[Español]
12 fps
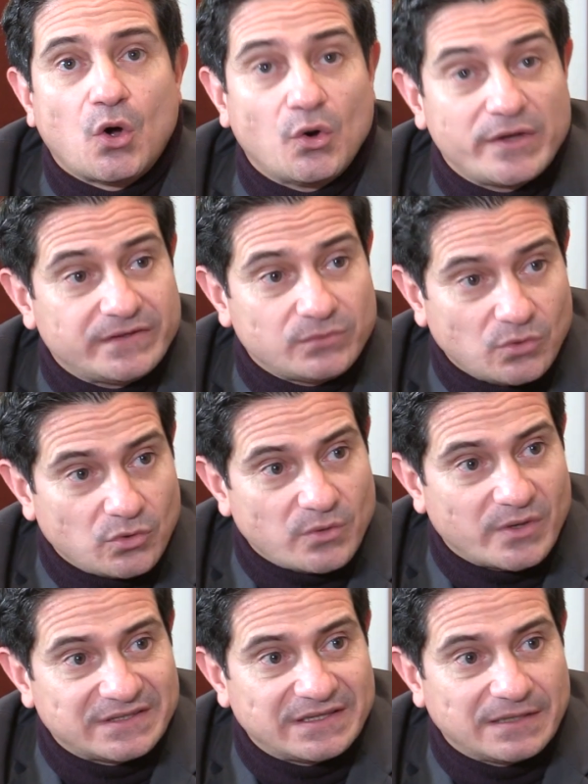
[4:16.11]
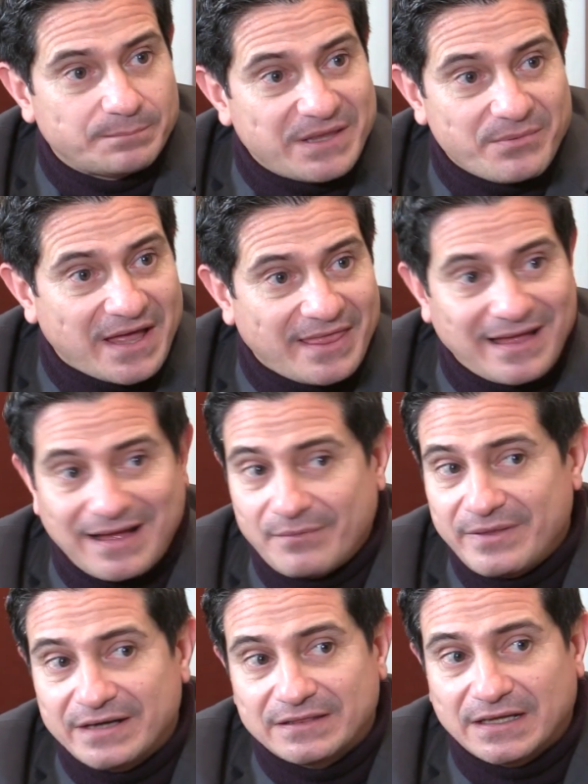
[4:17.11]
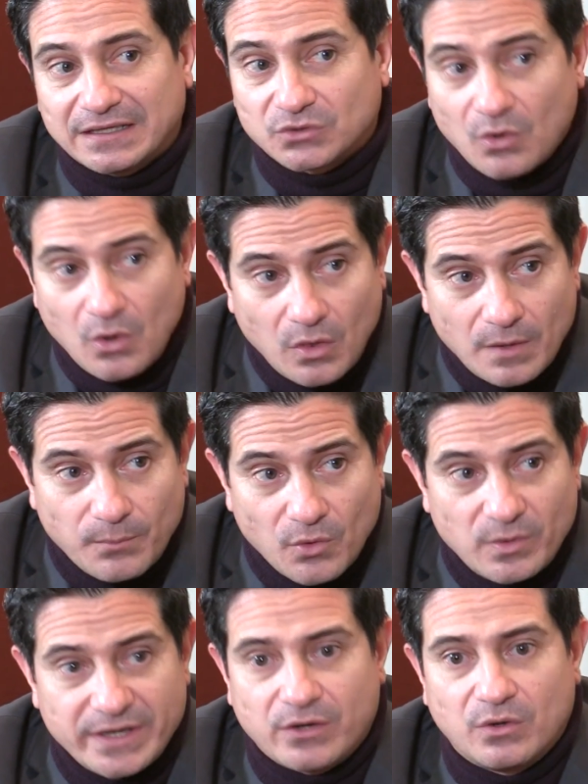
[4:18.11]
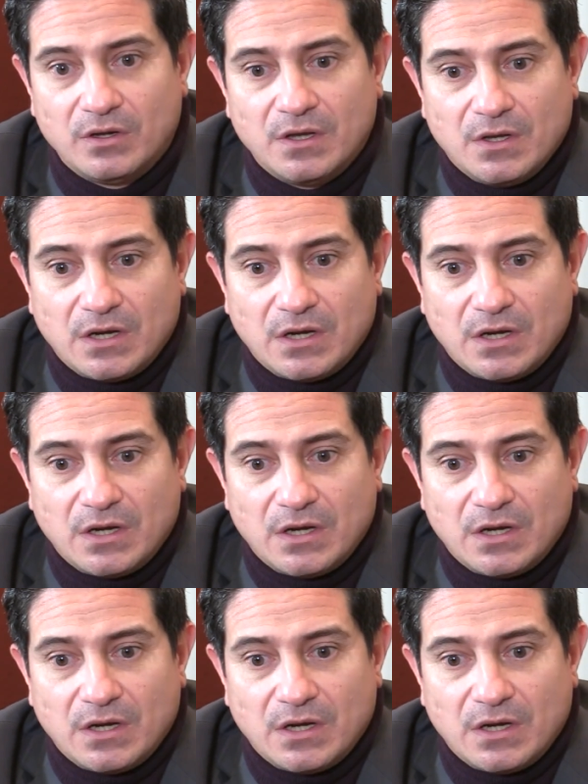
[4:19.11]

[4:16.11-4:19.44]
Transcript: Hoy es una universidad privada abierta a todo el público.